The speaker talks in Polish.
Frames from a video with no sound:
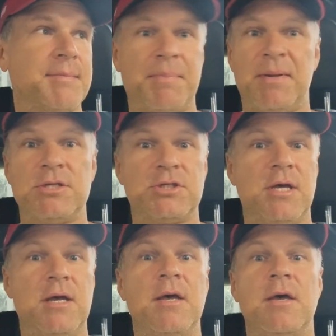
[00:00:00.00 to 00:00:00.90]
Ma Pan
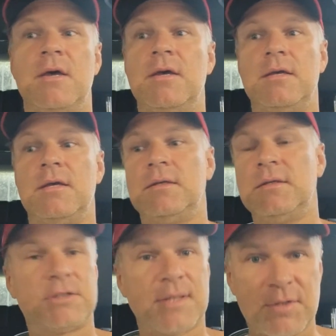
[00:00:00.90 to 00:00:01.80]
jeszcze y,
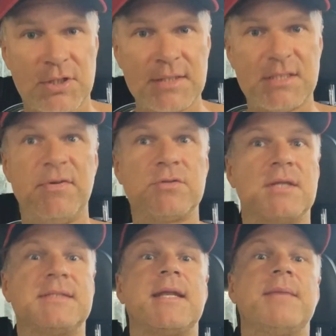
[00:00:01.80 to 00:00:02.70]
ileś tam tysięcy, więc
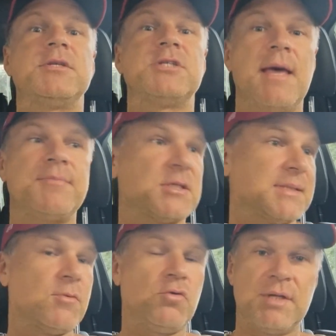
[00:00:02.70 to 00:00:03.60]
tutaj cena będzie lepsza,
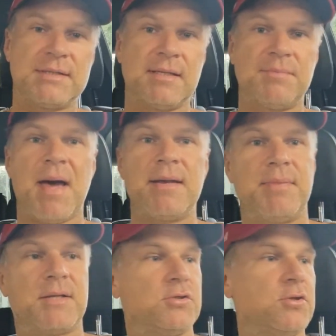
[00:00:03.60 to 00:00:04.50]
samochód jest zadbany,
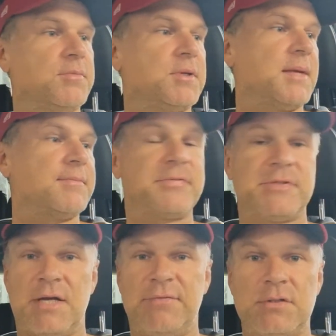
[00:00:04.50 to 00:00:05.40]
bardzo dobry, tam
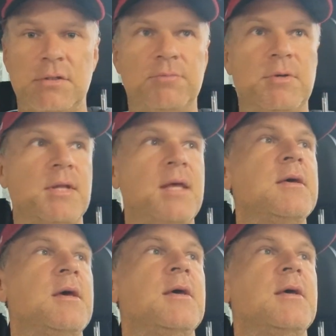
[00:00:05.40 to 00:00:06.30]
serwisy robione,
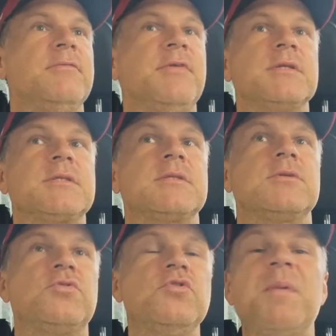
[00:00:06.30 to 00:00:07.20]

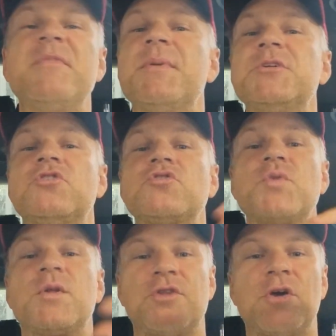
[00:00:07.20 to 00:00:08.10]
więc tu pewnie będzie
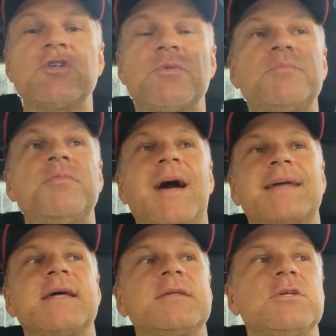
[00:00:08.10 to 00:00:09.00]
dążyła do tego, żeby mi
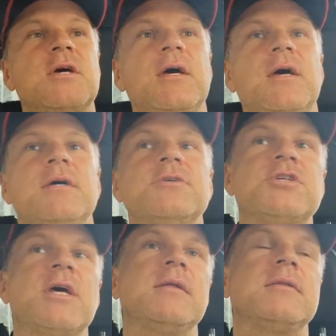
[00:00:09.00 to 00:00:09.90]
pokazać,
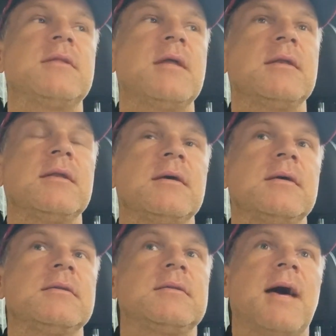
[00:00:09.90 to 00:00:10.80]
że ten,
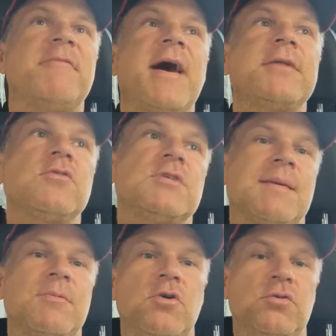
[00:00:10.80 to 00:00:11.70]
ta wartość
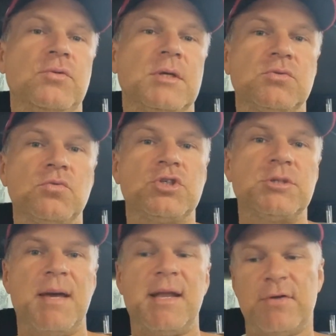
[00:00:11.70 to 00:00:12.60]
samochodu jest
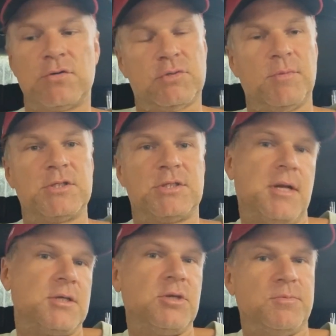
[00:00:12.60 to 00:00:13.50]
utrzymana versus moje
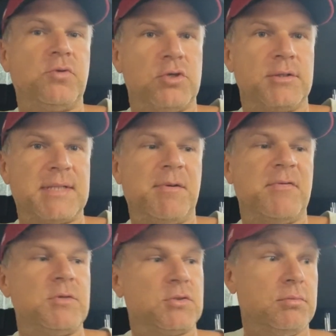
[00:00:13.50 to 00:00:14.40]
14,5 tysiąca.
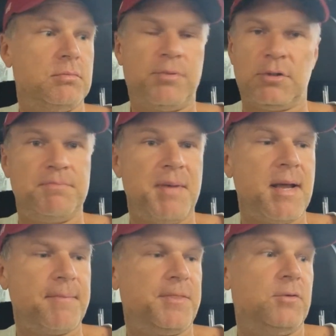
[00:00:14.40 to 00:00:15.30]
Powie mi, proszę
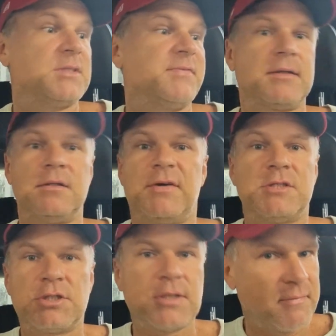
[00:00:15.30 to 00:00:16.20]
Pana, on jest warty
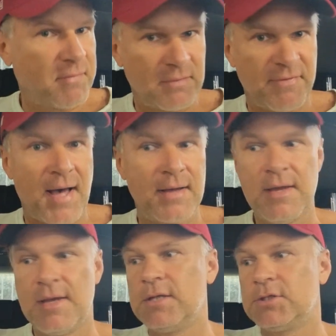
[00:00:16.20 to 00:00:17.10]
20, nie wiem, 2,
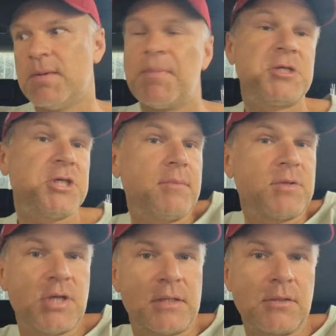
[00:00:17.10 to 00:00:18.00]
czyli ma Pan 7
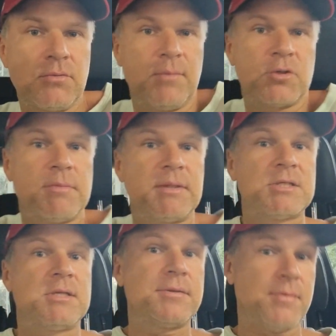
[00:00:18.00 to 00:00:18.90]
tysięcy, które możemy
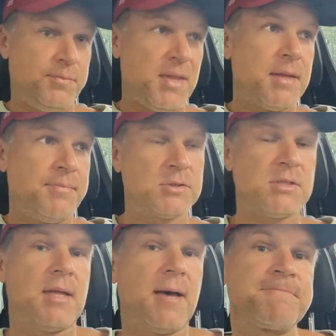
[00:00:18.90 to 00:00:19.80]
dać na, na
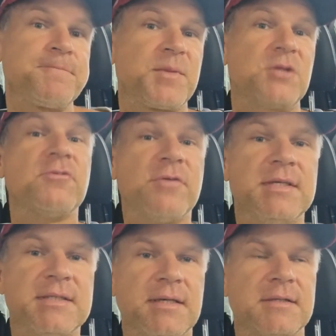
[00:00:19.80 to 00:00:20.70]
depozyt na nowy
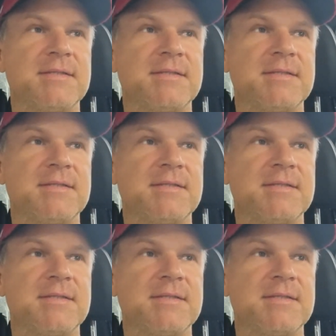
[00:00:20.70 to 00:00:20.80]
leasing.